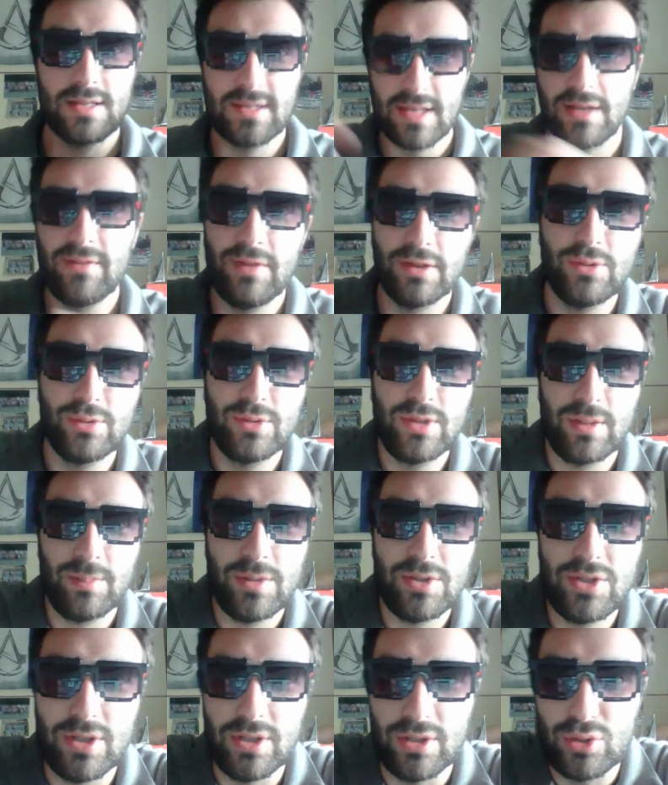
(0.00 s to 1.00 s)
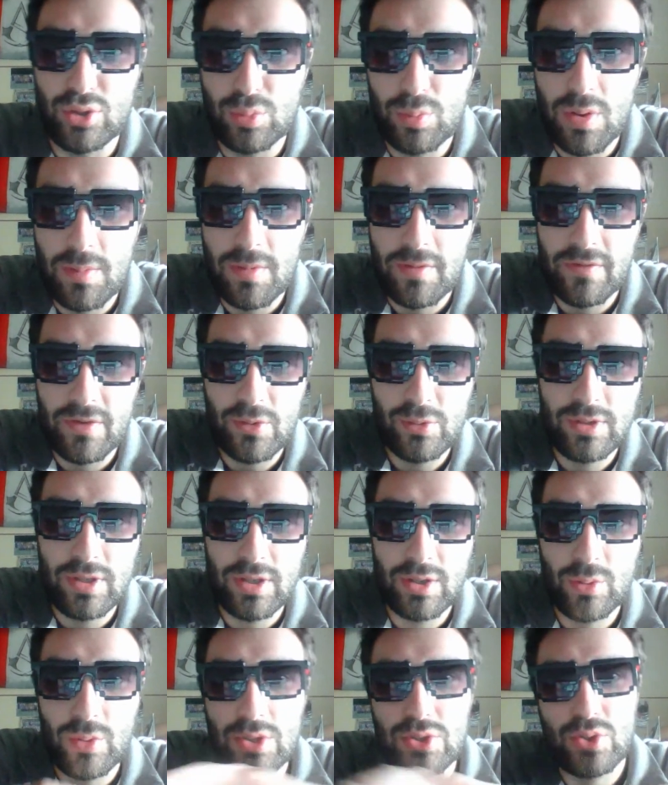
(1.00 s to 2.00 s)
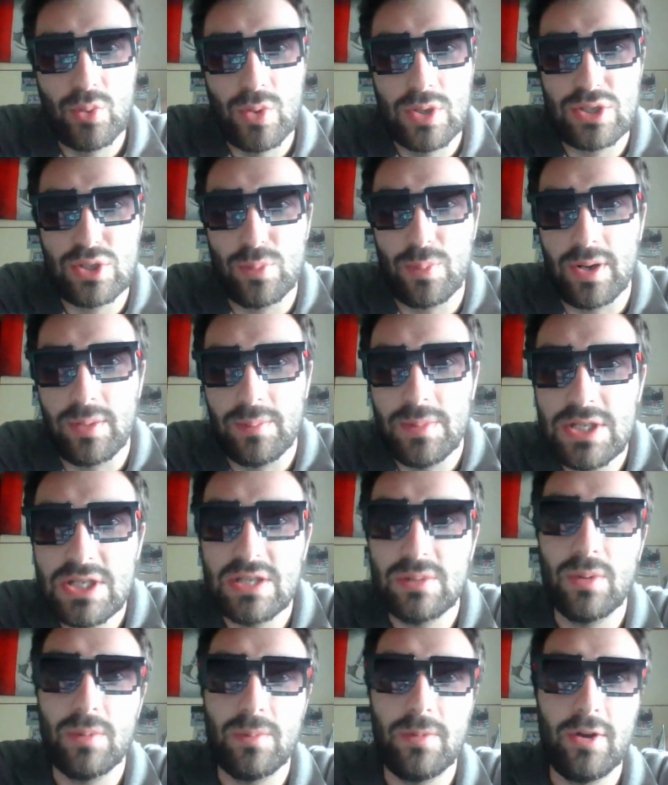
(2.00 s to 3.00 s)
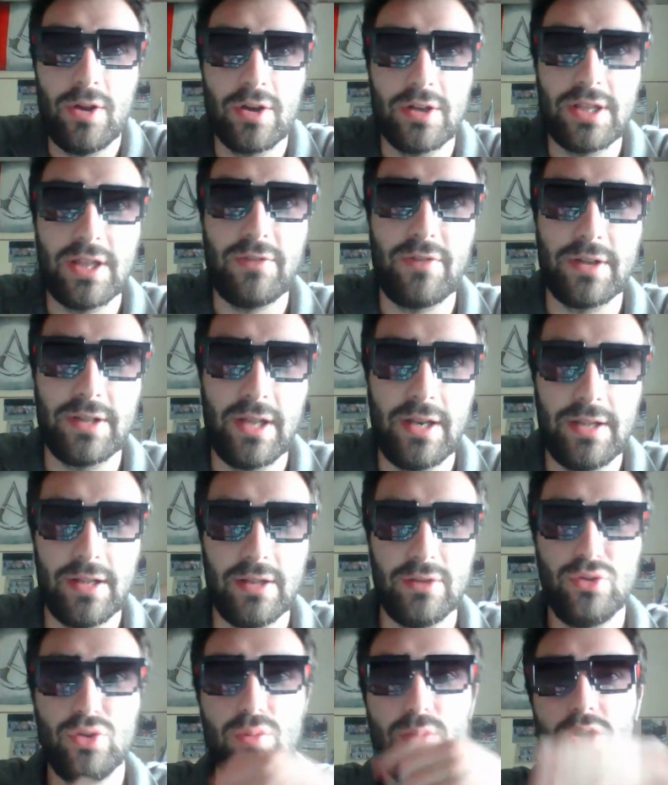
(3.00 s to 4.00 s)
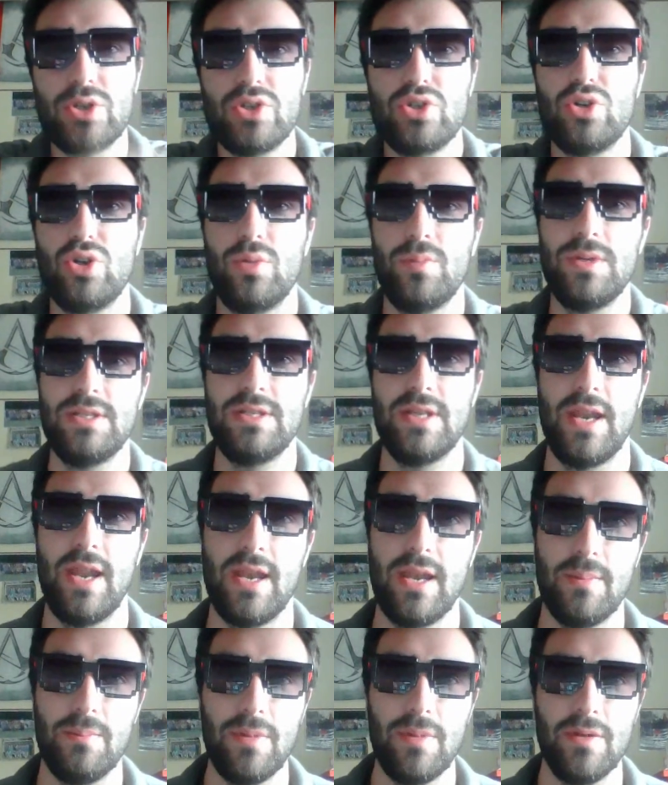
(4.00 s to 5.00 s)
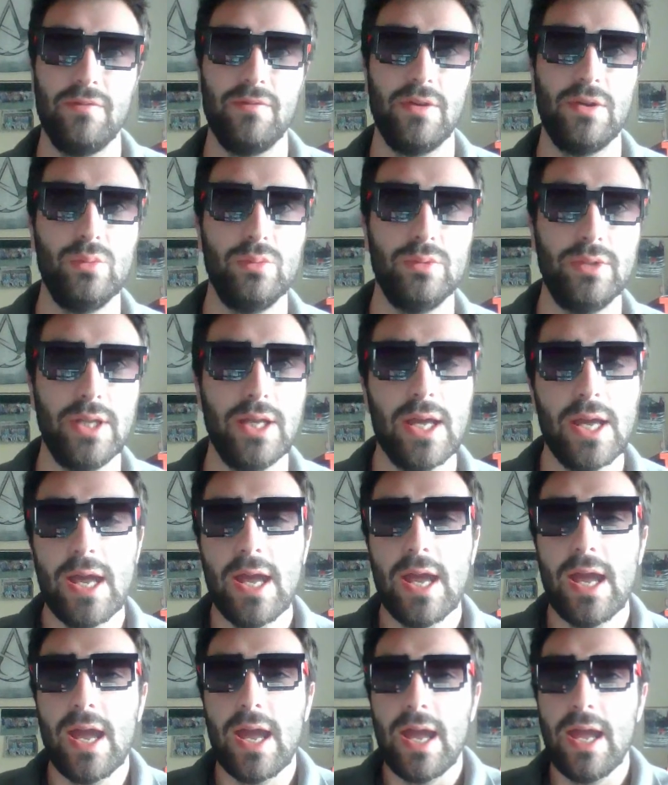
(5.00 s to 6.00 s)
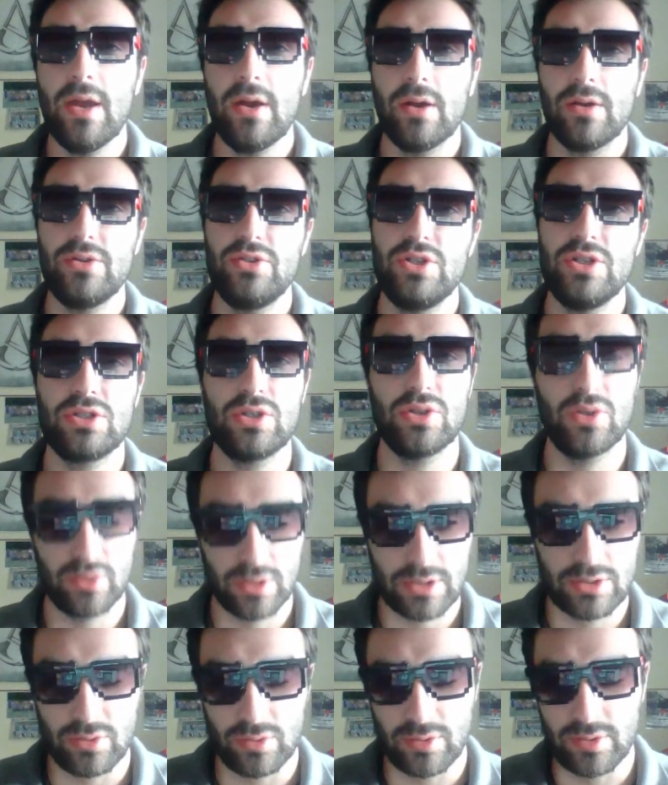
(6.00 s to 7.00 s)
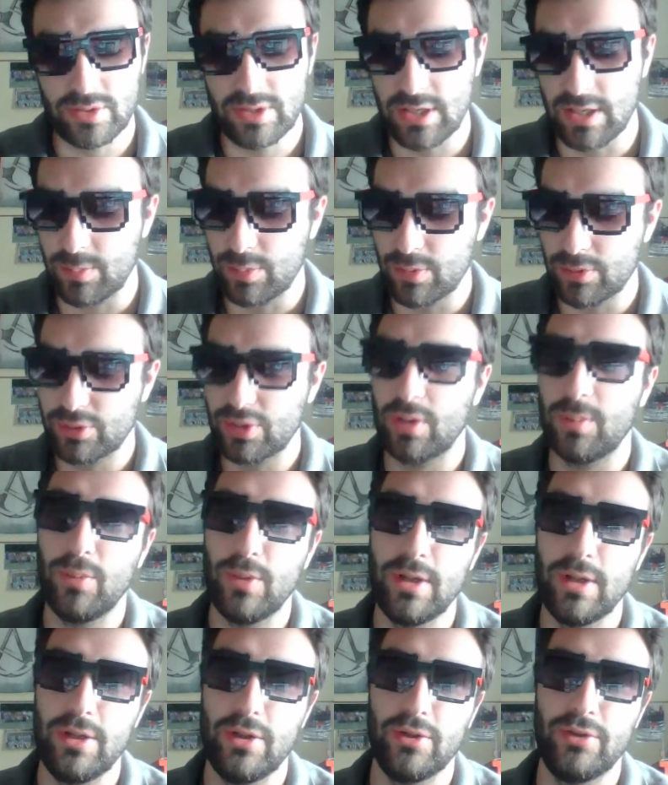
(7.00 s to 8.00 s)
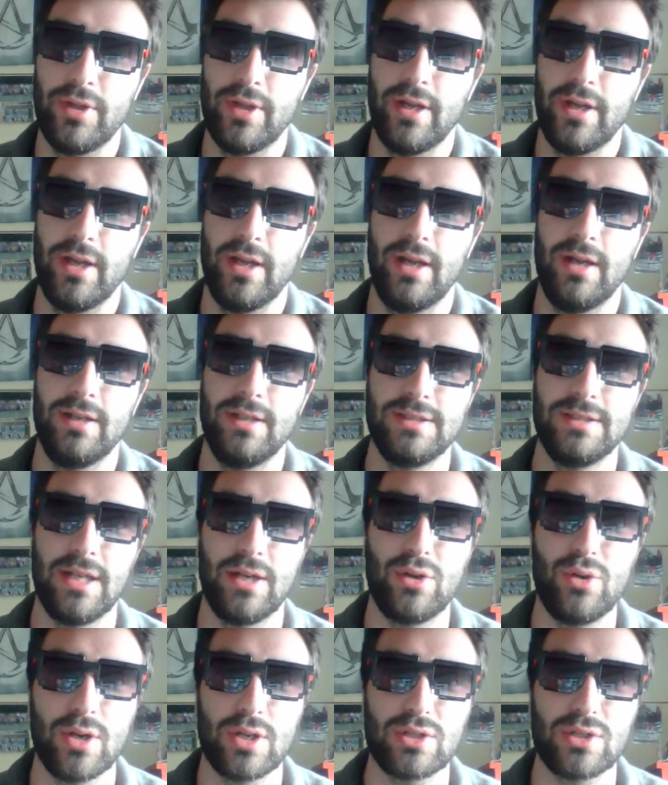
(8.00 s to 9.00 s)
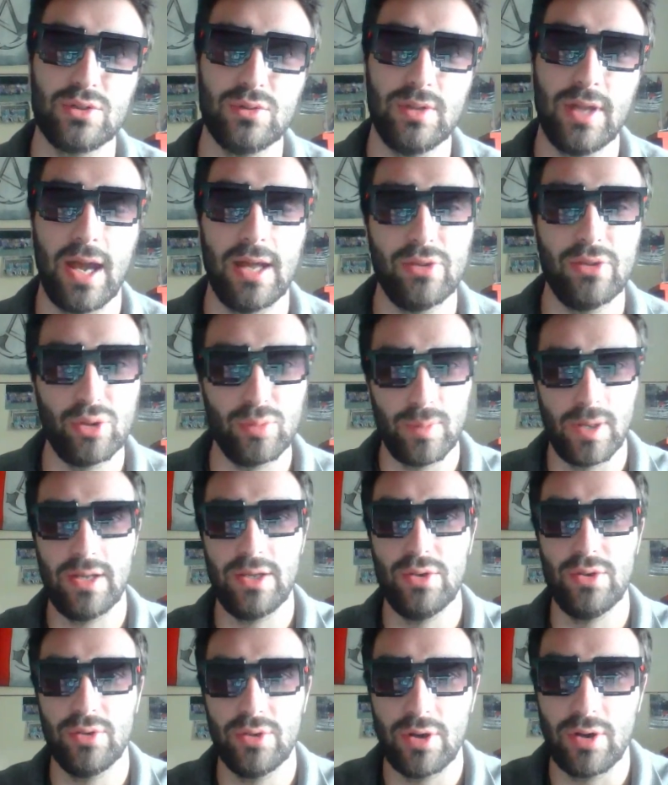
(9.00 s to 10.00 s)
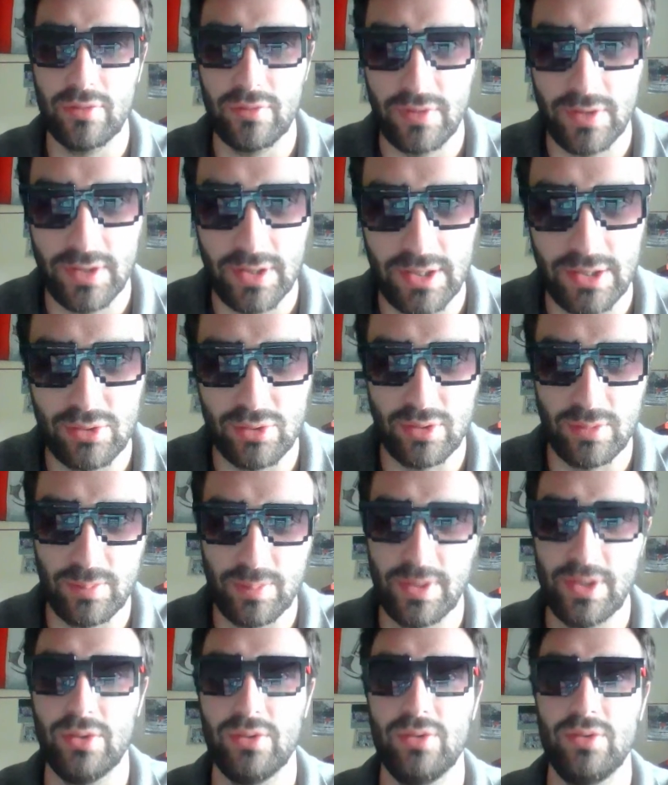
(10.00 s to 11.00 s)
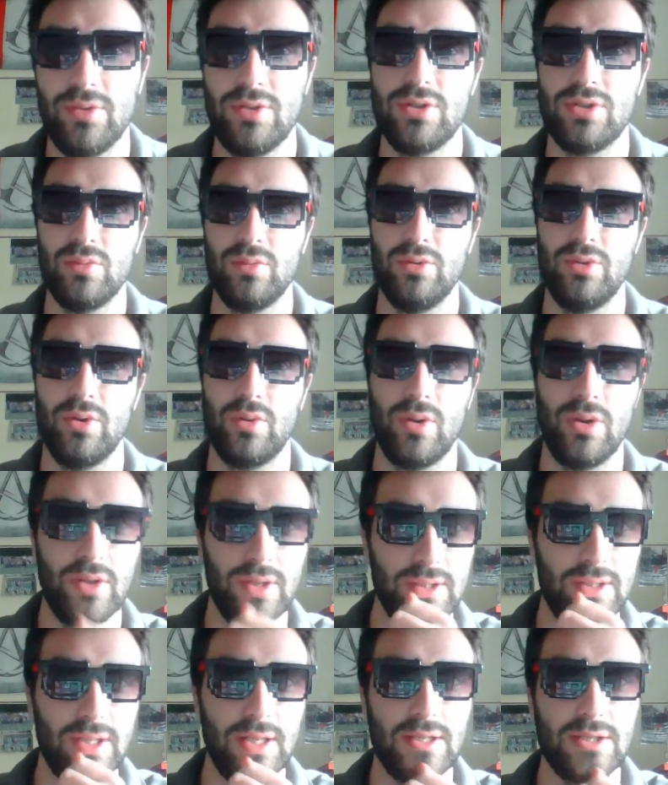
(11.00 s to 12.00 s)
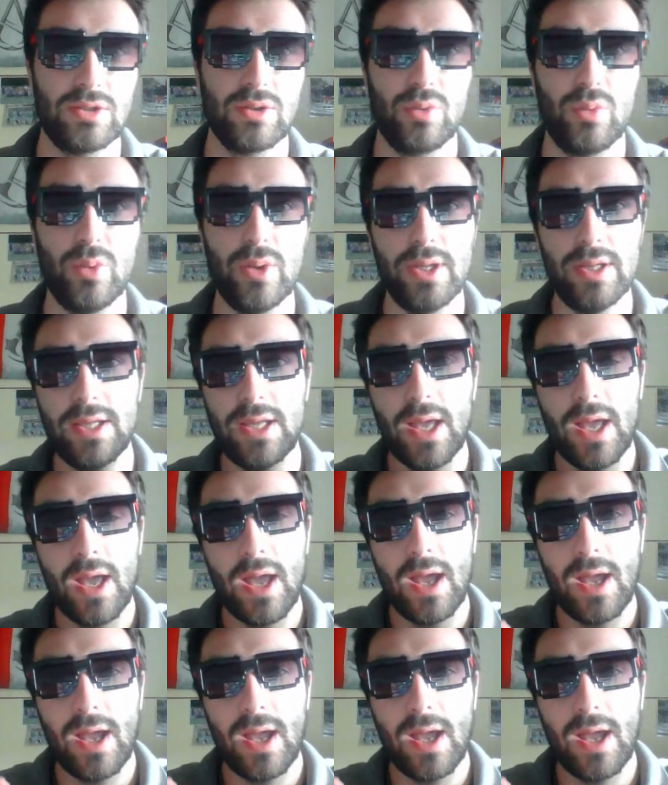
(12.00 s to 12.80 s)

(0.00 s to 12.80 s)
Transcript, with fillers: Salve a tutti amici del tubo e benvenuti qui su questo primissimo vlog dei fratelli del tubo, io sono Mr. N, benvenuti e oggi sono da solo, sì purtroppo Elliot eh, sta ancora studiando ma io no, ho finito il periodo di studio, quello intenso, quindi